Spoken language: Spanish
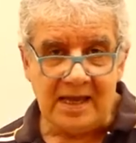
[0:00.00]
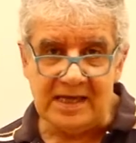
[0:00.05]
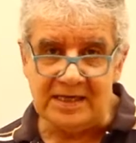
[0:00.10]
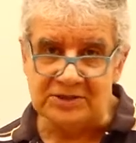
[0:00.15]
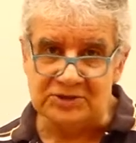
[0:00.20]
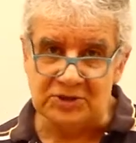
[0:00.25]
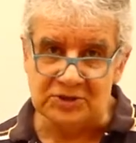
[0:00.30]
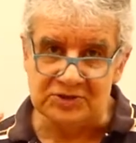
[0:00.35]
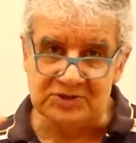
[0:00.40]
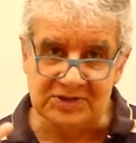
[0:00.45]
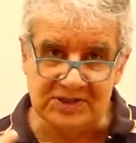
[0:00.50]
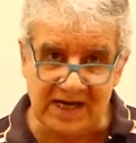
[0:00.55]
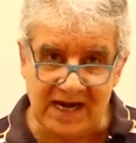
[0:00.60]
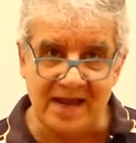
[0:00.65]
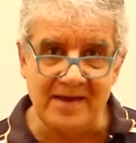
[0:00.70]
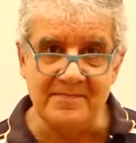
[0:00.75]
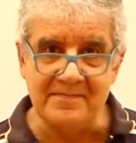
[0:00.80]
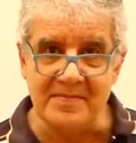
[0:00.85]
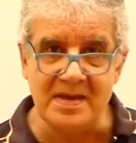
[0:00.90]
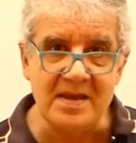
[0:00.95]
Esos
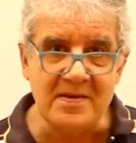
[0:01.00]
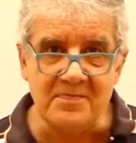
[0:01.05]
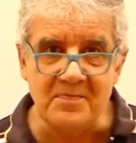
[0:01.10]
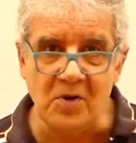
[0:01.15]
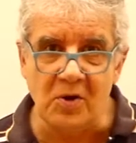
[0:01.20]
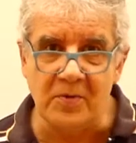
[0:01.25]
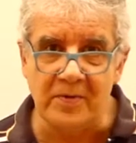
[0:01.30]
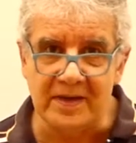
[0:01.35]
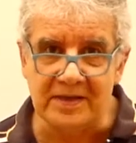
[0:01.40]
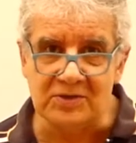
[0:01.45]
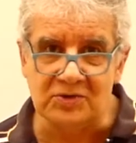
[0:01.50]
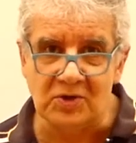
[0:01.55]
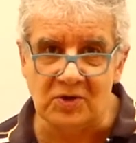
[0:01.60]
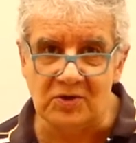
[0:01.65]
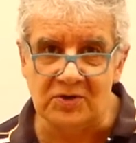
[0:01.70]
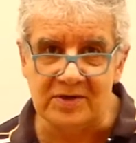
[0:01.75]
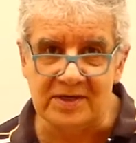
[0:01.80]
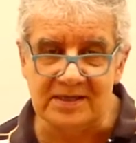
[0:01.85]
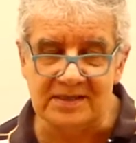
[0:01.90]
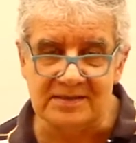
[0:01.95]
tres mismos
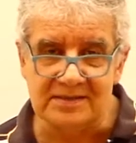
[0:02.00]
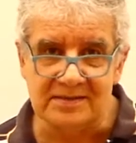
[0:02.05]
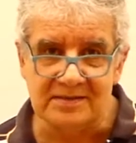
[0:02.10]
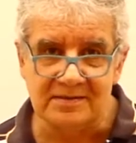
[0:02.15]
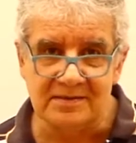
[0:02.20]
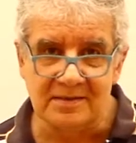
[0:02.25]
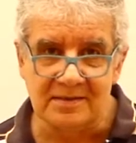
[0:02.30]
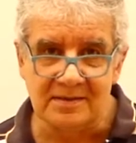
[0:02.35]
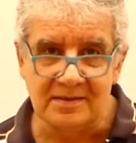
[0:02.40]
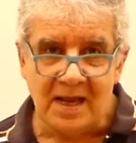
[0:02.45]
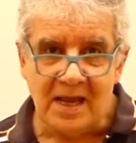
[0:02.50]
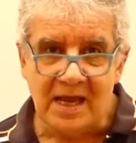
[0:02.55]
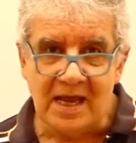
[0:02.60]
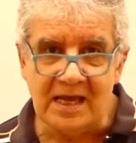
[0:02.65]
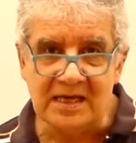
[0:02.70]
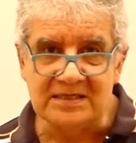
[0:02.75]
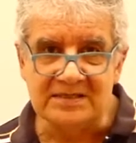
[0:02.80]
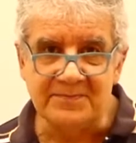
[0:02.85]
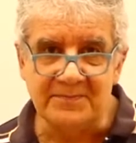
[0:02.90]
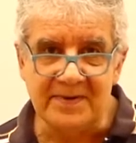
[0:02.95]
vectores
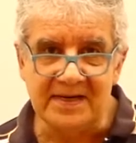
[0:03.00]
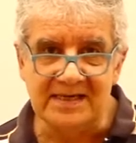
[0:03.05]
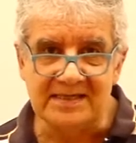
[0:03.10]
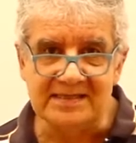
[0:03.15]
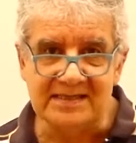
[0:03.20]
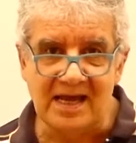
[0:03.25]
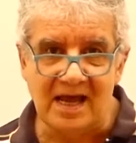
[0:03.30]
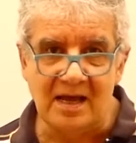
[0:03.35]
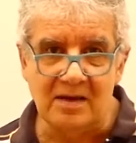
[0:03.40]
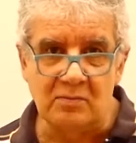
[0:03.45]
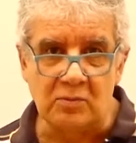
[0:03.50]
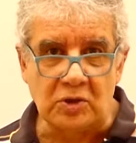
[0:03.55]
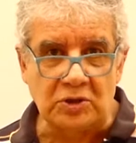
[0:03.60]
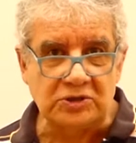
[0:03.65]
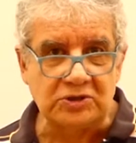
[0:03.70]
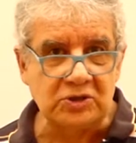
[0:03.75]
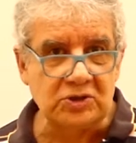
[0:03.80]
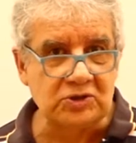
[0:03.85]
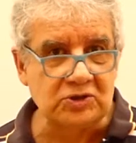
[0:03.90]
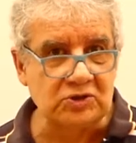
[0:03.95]

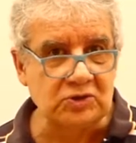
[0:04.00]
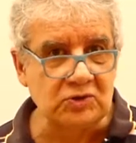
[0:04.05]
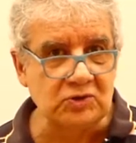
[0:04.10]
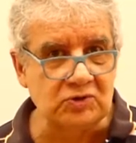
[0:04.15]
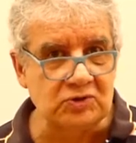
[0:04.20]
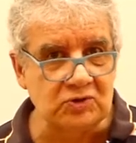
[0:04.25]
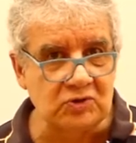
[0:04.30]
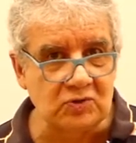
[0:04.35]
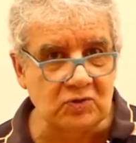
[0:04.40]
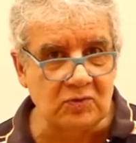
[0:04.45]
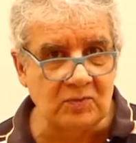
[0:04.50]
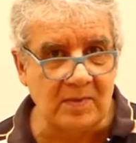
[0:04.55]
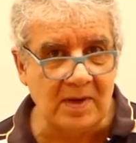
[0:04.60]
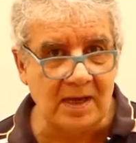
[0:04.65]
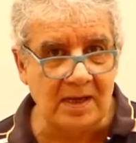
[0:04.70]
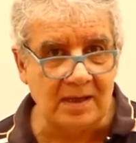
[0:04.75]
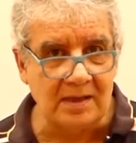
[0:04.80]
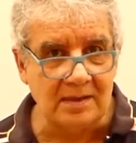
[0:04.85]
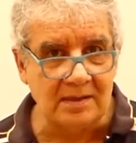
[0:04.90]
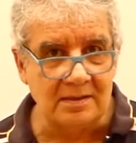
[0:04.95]
expresamos su
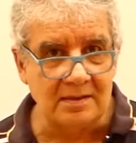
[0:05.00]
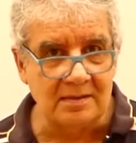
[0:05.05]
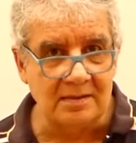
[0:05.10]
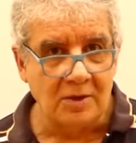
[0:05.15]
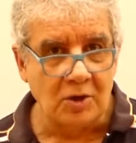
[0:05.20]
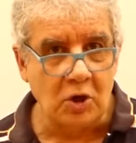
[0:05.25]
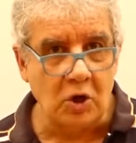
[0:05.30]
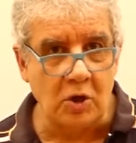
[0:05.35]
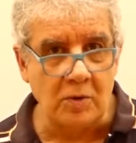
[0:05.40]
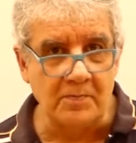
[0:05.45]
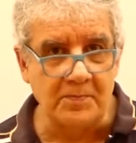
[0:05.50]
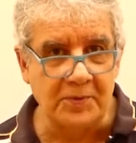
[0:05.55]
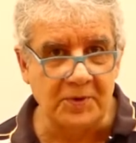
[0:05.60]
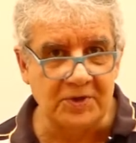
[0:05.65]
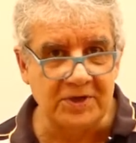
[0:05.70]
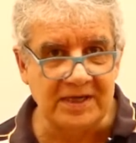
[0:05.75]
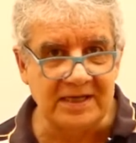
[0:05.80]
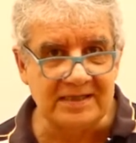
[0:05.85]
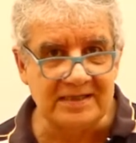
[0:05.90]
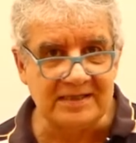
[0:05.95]
suma
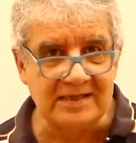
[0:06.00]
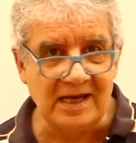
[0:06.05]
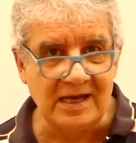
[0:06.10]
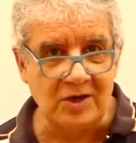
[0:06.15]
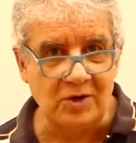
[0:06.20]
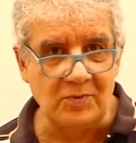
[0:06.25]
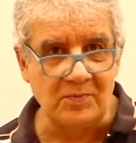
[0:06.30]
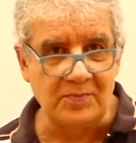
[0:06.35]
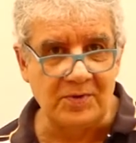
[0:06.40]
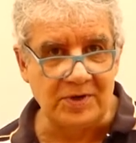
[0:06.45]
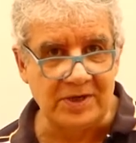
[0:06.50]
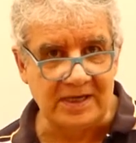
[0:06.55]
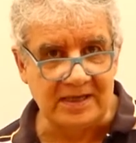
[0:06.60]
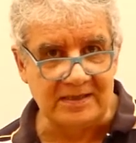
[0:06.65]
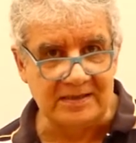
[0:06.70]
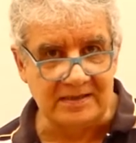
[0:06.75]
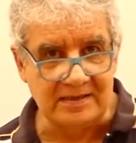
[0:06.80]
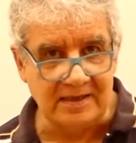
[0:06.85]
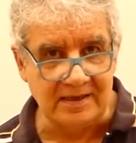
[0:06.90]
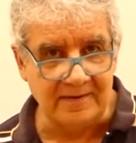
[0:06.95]
componente a
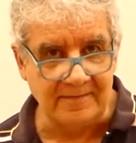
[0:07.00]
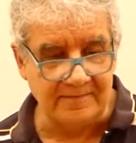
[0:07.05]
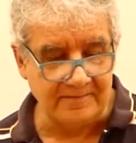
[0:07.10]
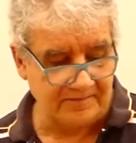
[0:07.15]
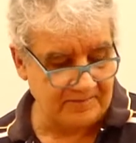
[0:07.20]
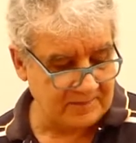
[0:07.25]
componente.